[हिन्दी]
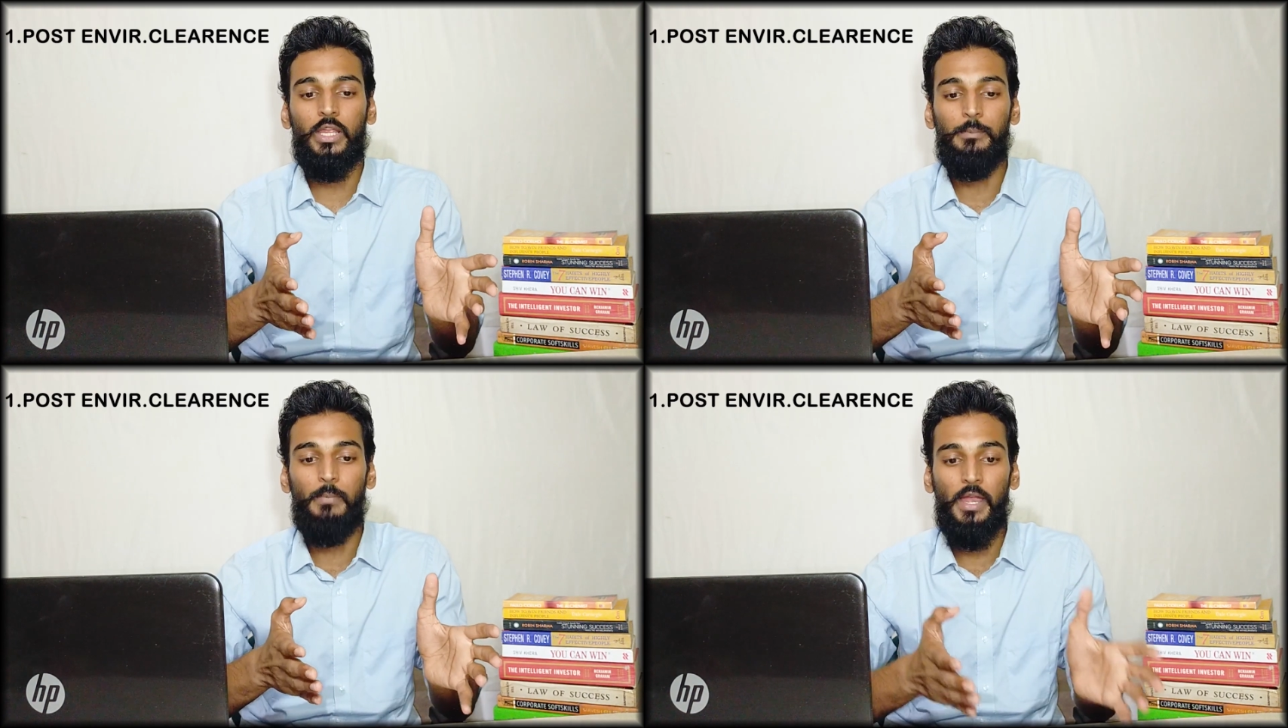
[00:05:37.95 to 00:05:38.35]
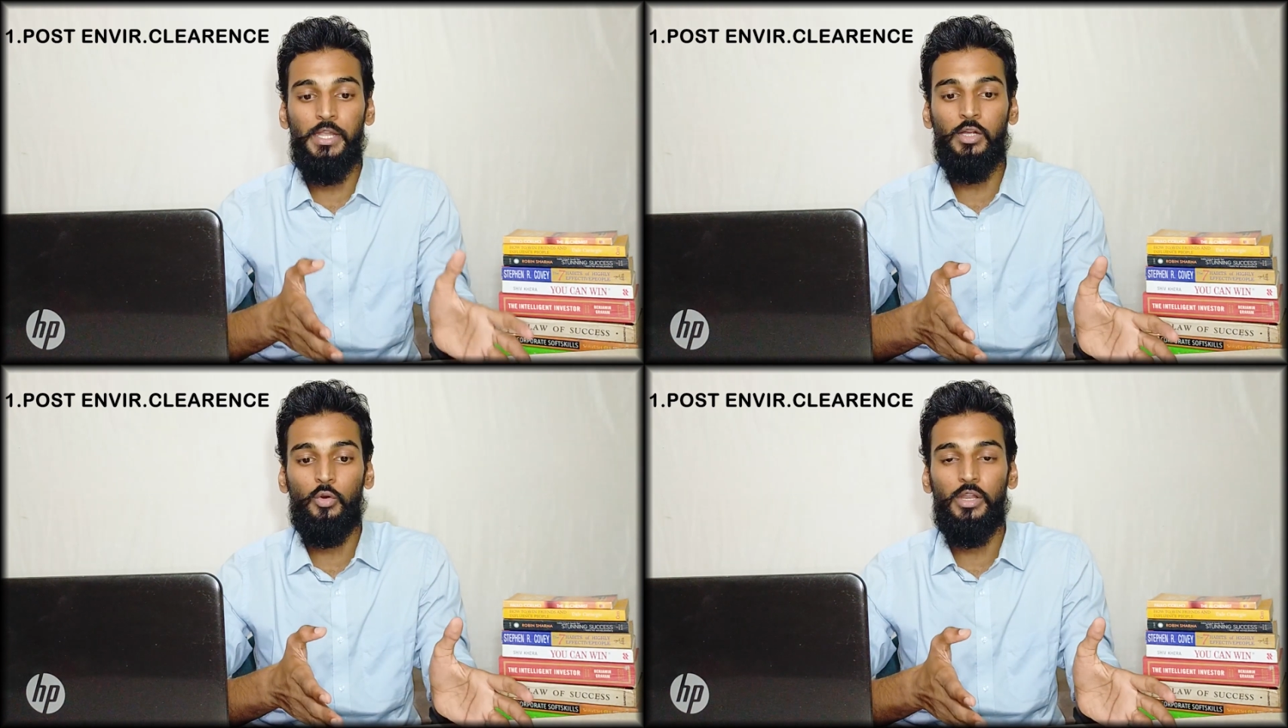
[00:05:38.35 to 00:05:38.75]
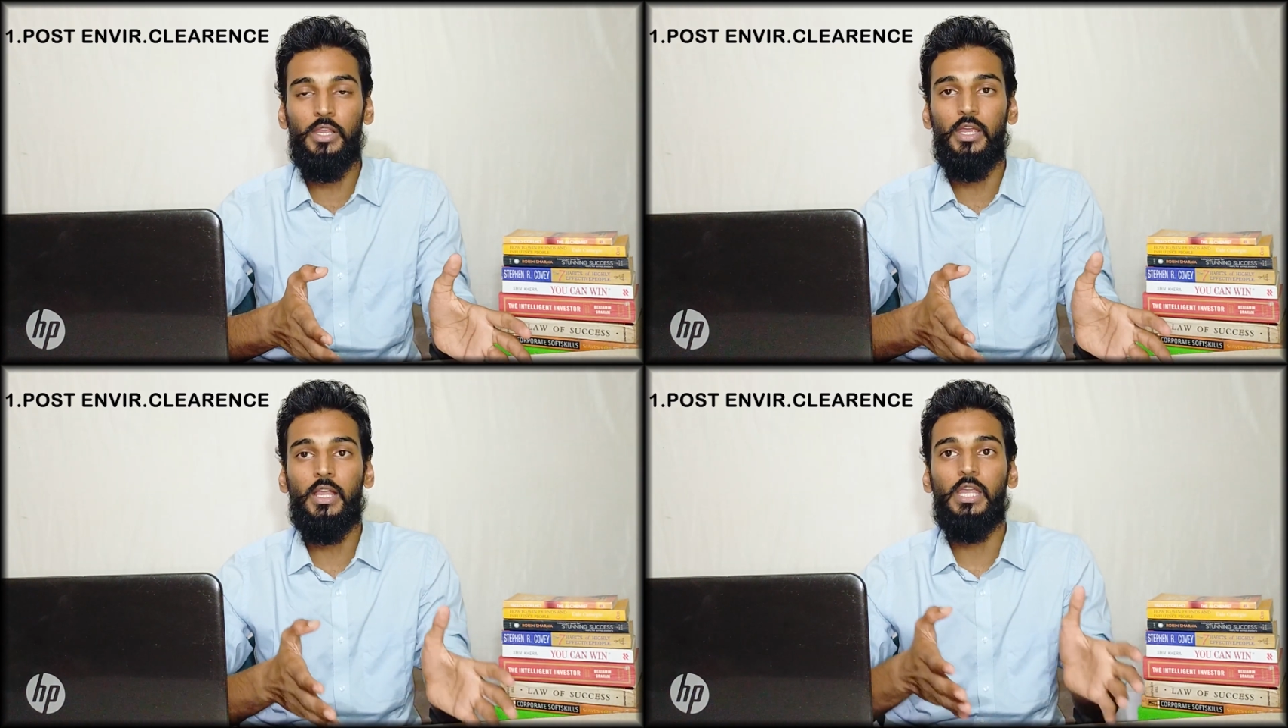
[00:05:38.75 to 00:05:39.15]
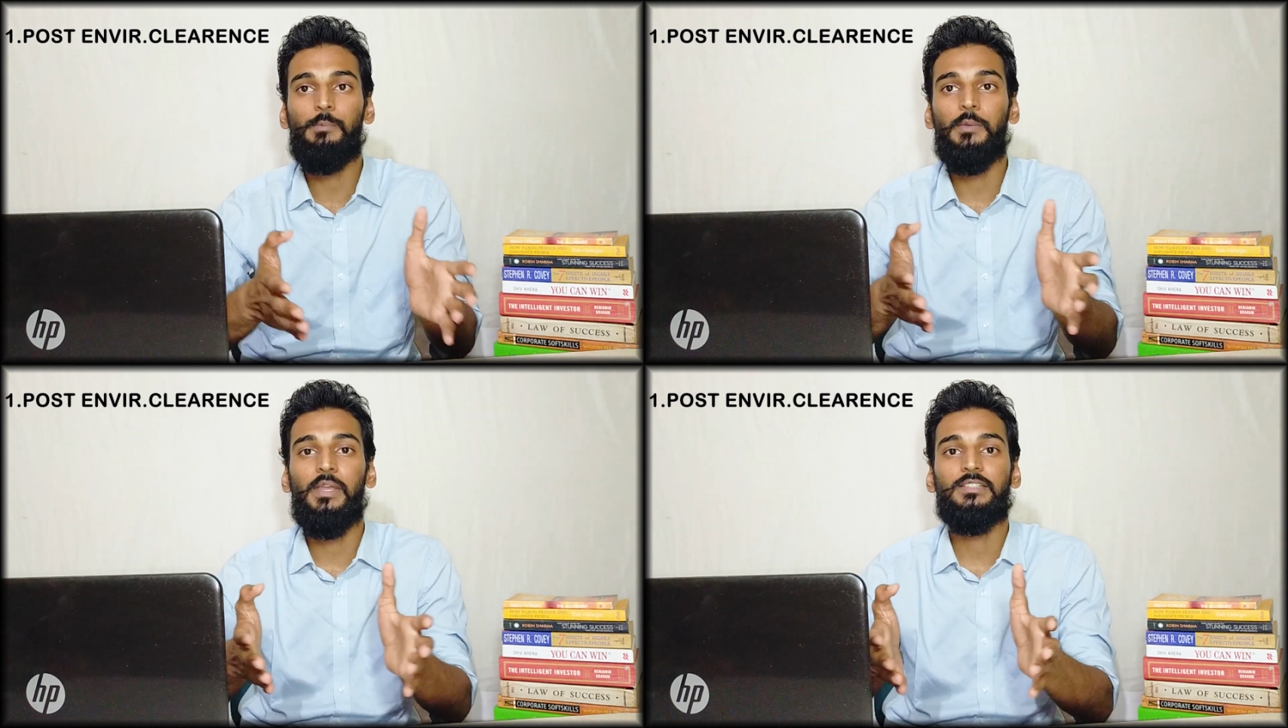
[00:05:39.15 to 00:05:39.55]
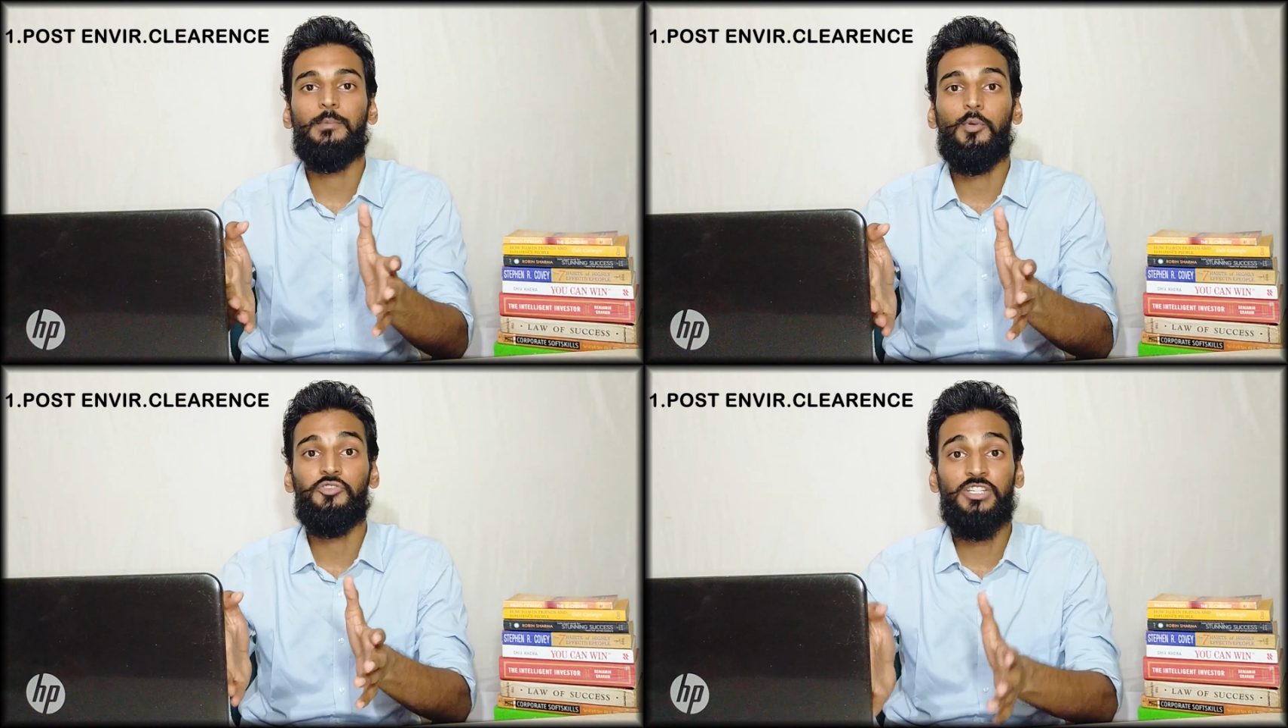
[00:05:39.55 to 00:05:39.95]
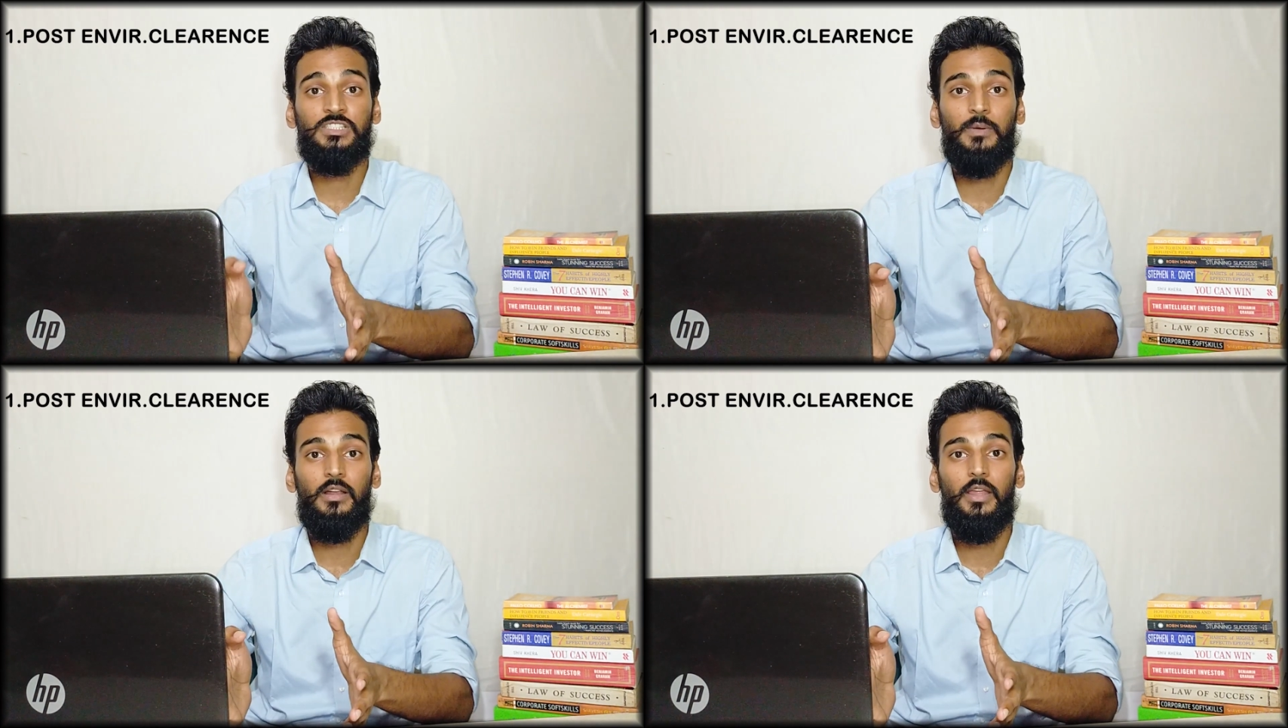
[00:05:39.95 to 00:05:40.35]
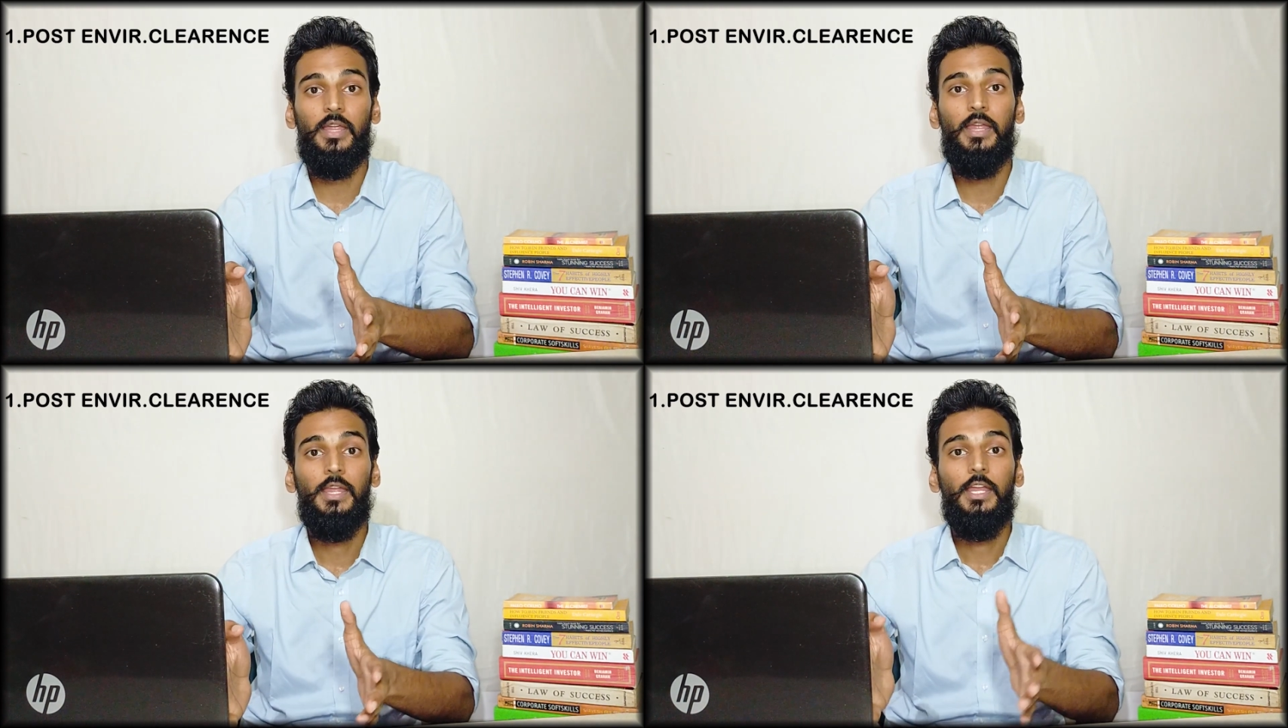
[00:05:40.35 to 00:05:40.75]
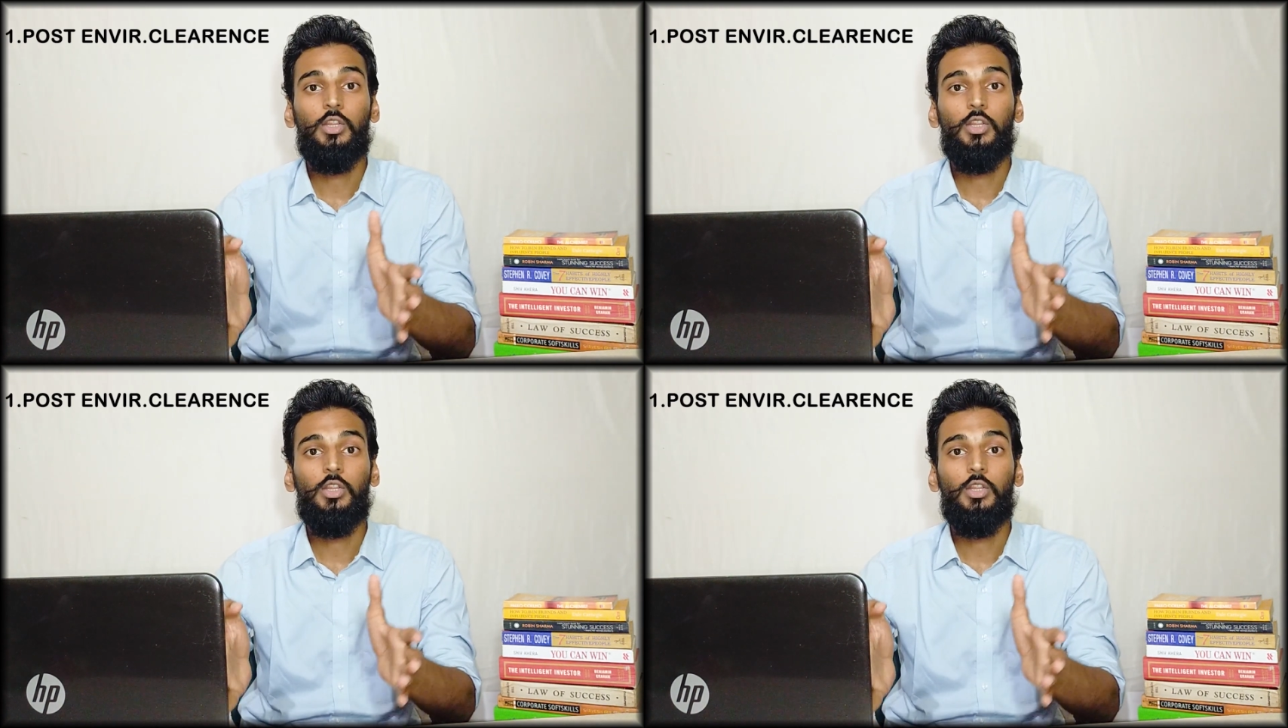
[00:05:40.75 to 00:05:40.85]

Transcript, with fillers: कहीं माइनिंग हो रही है कहीं पे भी ऐसे प्रोजेक्ट्स बन रहे हैं